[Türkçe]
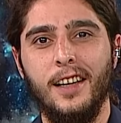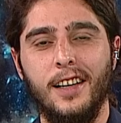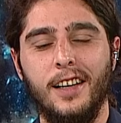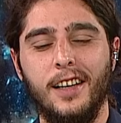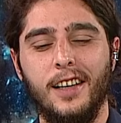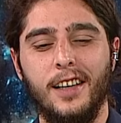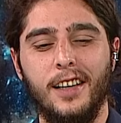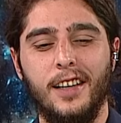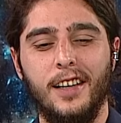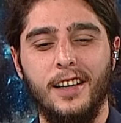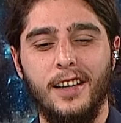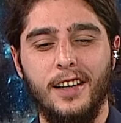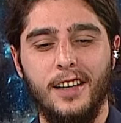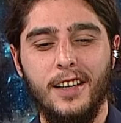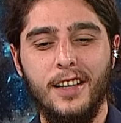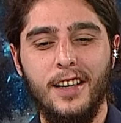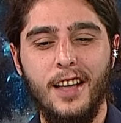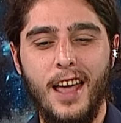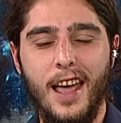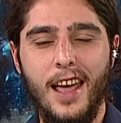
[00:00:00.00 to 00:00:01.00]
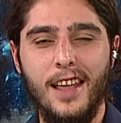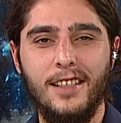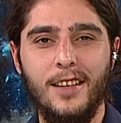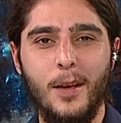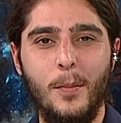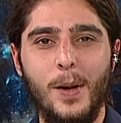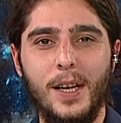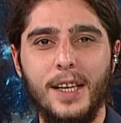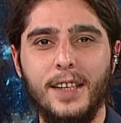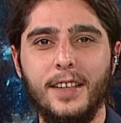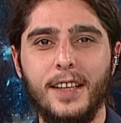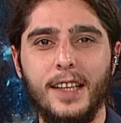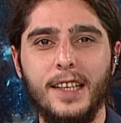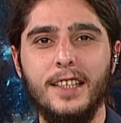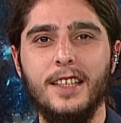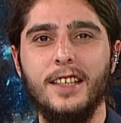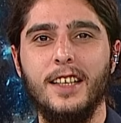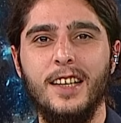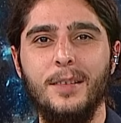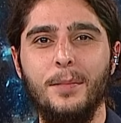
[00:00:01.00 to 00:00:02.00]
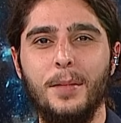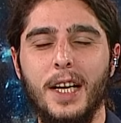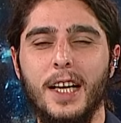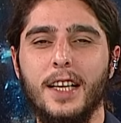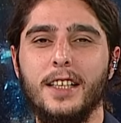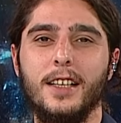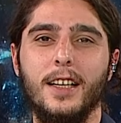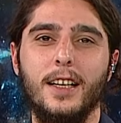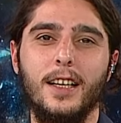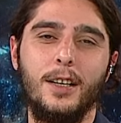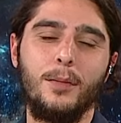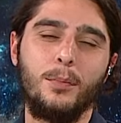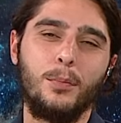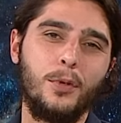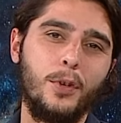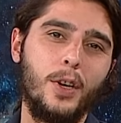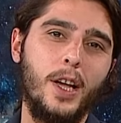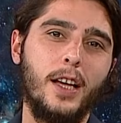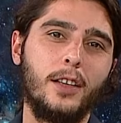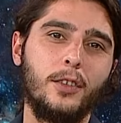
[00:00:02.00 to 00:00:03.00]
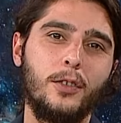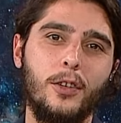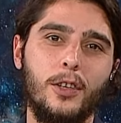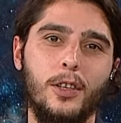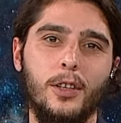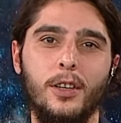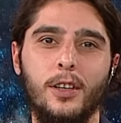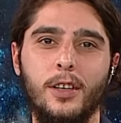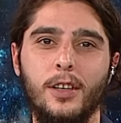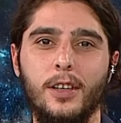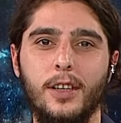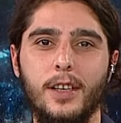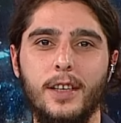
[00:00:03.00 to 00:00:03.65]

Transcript: Ee, en temelinde aslında biraz daha buraya doğru